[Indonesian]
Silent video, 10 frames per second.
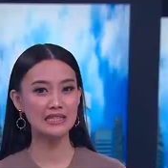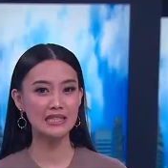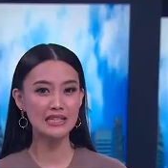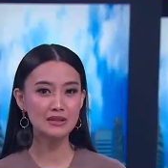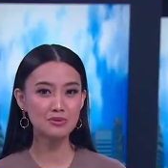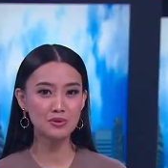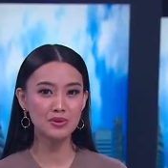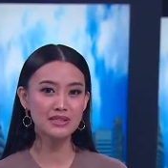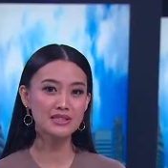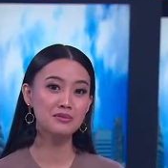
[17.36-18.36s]
jadi ini
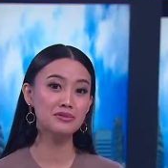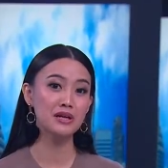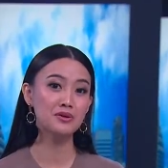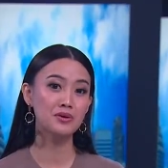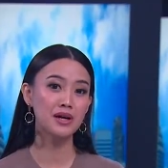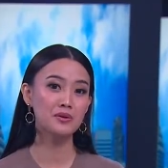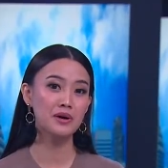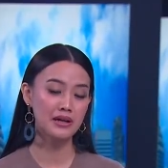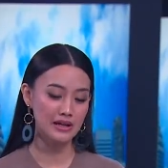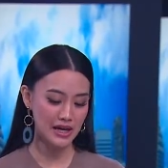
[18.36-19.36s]
petugas tidak mendahulukan
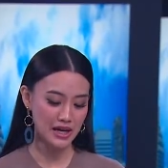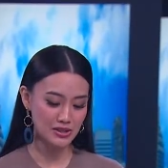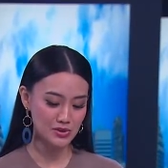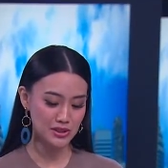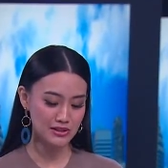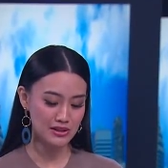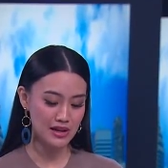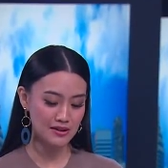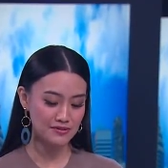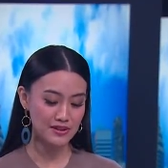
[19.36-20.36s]
warga yang sudah
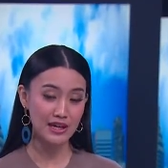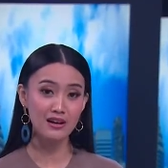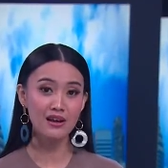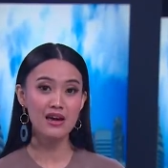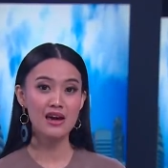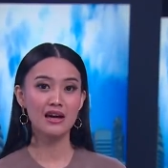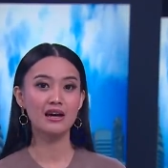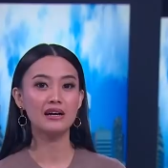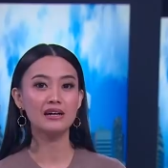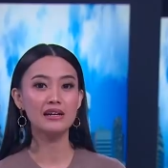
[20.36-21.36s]
terdaftar
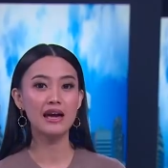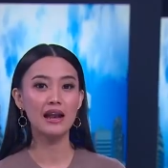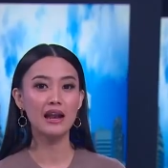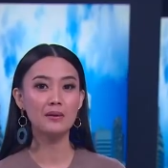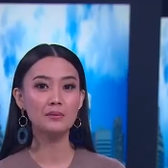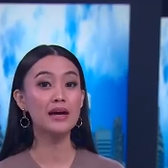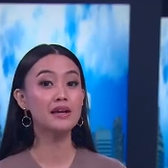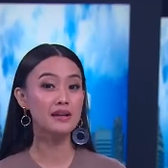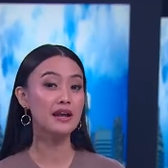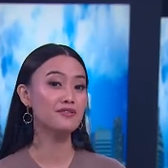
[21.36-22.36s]
uh, dalam eh
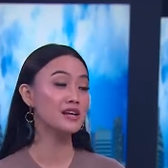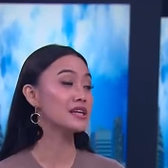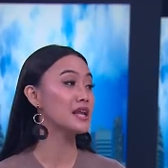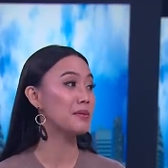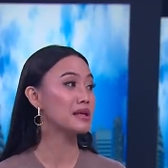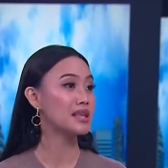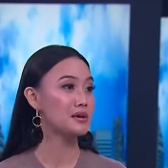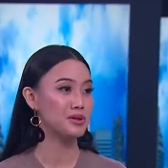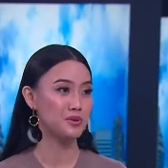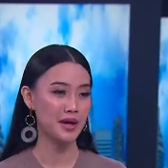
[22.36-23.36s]
terdaftar di DPT
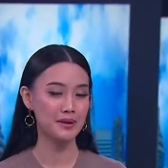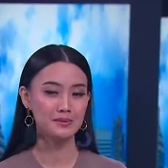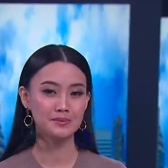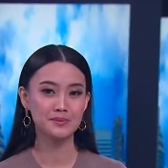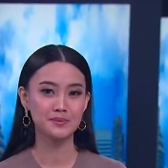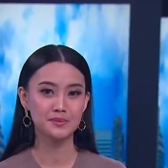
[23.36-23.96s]
begitu ya. Hmm.